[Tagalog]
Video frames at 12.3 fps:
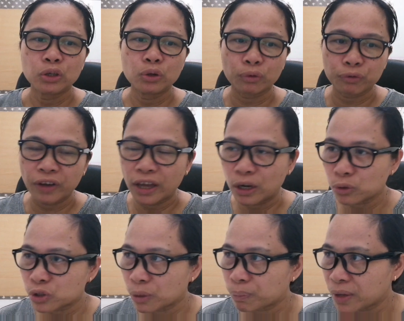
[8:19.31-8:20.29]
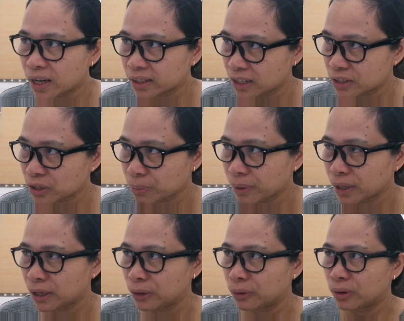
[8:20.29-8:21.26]
yung fellowship natin sa
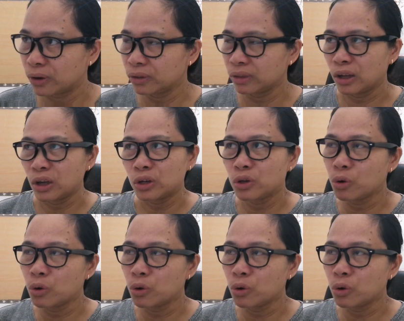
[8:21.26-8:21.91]
Panginoon,